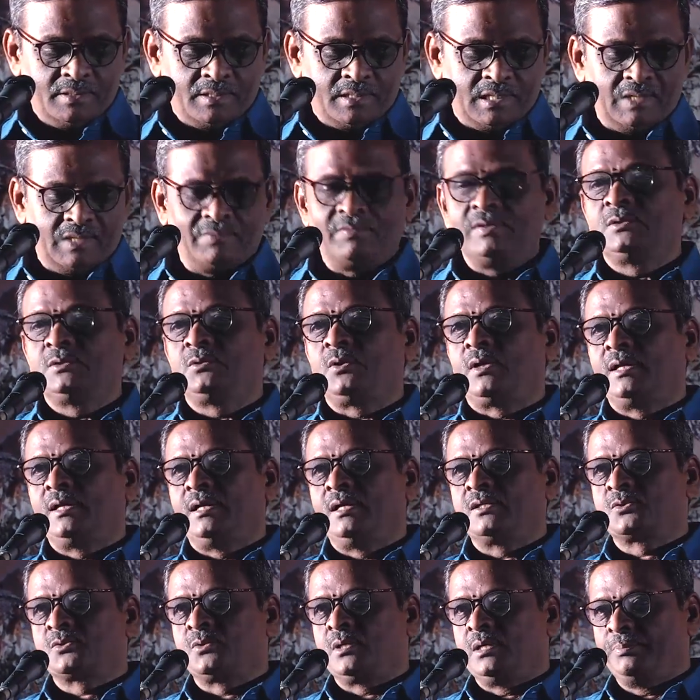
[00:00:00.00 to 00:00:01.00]

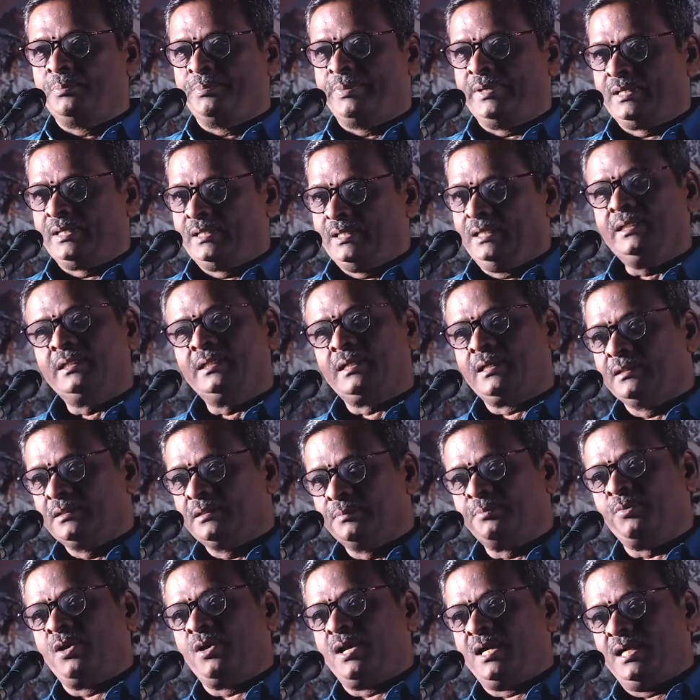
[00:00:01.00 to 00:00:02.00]
காவல்துறையால் சுடப்பட்டு இறந்து
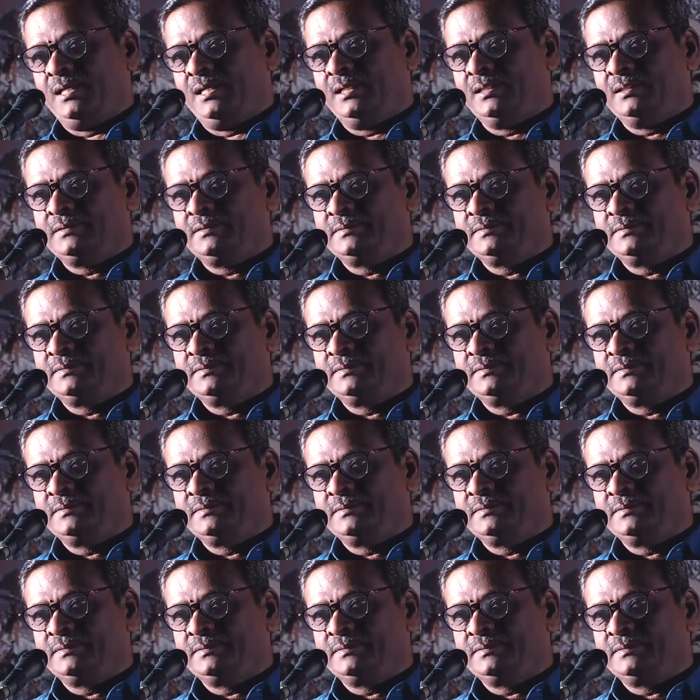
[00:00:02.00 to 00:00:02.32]
போனாள்